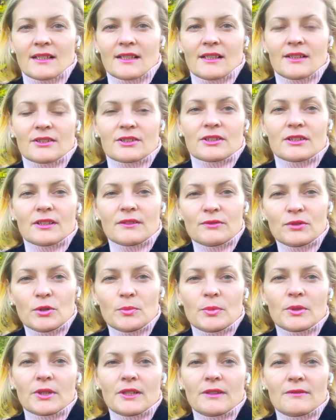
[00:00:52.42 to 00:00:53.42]
Все
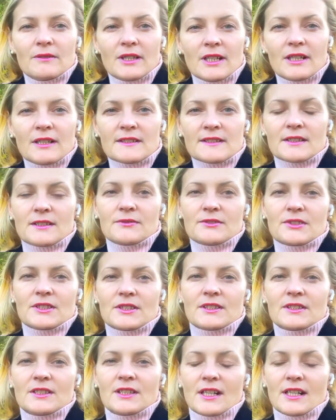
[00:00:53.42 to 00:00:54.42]
равно появлялся
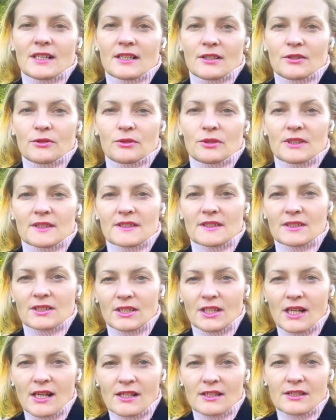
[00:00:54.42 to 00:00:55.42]
всегда какой-то
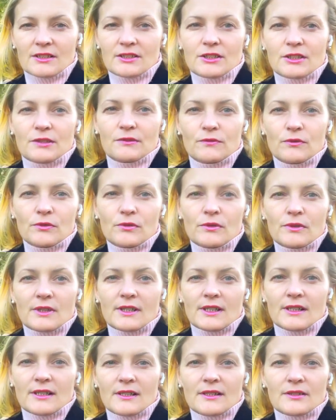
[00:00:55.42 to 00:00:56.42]
страх и
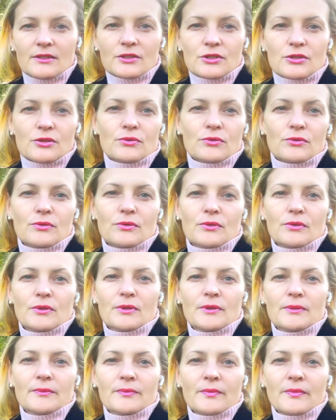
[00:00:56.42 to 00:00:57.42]
тревога,
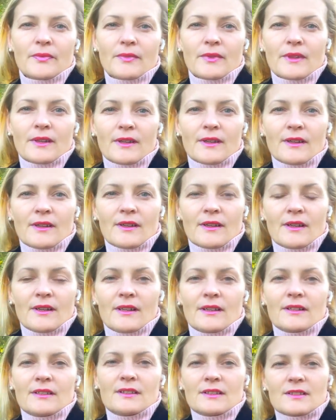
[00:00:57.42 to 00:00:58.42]
что
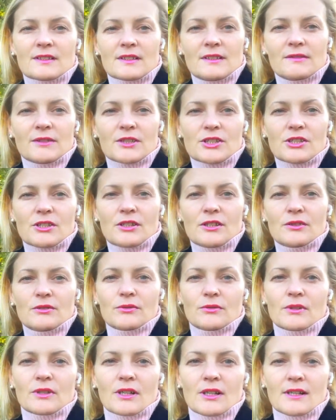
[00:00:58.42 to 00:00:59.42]
если в
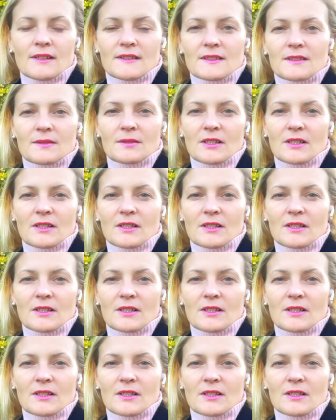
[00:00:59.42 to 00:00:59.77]
очередной раз